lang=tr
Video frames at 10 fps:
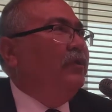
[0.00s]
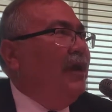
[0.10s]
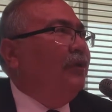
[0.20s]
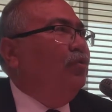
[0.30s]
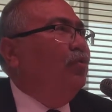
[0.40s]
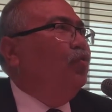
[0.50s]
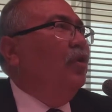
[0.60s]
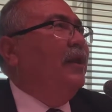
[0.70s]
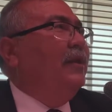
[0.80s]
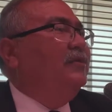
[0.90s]
Diğer türlü
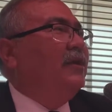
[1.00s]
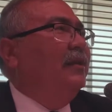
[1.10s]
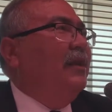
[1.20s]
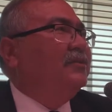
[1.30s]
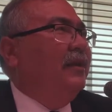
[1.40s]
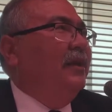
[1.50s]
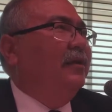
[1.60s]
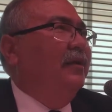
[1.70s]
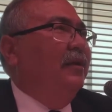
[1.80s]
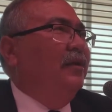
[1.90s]
kullanan insanlar
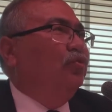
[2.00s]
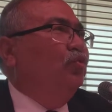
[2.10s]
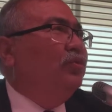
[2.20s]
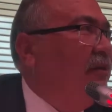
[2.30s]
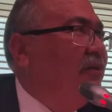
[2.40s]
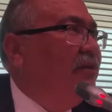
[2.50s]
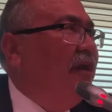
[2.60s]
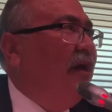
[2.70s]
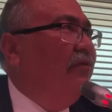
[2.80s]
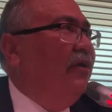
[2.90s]
zaten suç
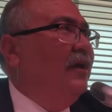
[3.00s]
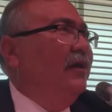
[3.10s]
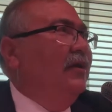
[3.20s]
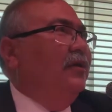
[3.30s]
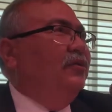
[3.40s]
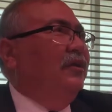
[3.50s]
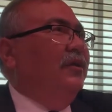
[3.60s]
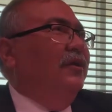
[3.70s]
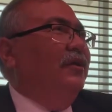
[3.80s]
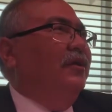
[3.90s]
işleyen ve
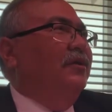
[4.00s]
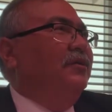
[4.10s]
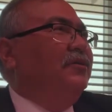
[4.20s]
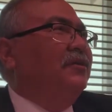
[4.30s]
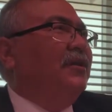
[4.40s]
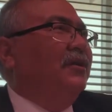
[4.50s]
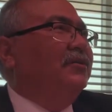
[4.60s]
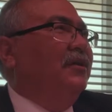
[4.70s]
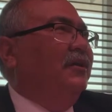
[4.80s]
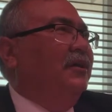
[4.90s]
e,
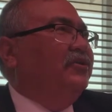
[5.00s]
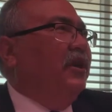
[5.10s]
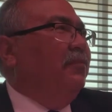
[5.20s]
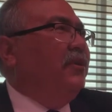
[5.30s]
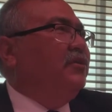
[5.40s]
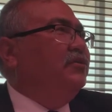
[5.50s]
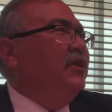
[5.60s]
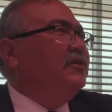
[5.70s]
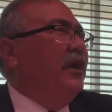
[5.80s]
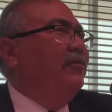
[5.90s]
cezasını çekmek için
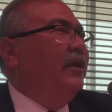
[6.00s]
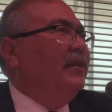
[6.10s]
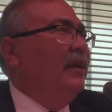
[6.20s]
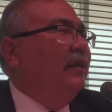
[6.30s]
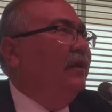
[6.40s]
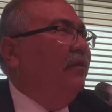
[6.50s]
cezaevine giden